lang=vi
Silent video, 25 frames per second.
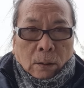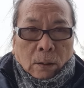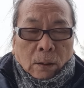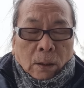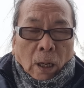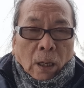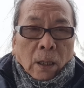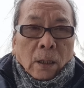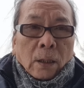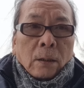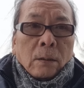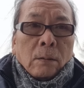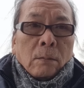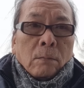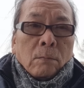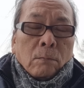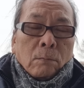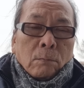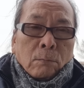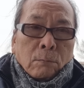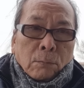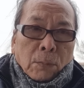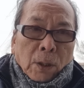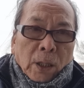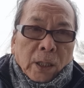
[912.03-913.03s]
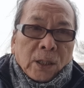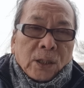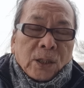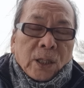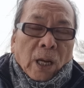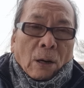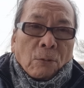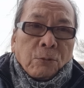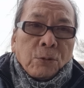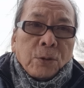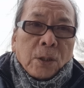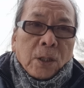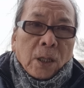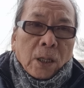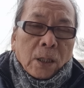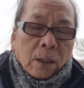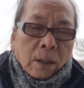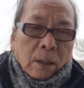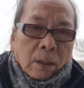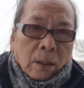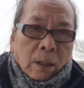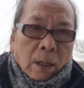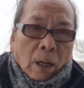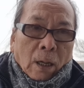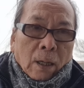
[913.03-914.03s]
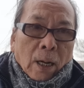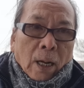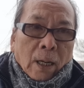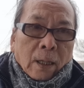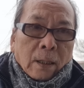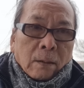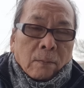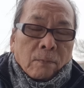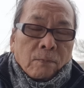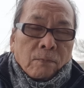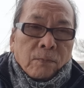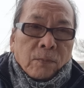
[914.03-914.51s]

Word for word: từ 16 chiếc trở lên.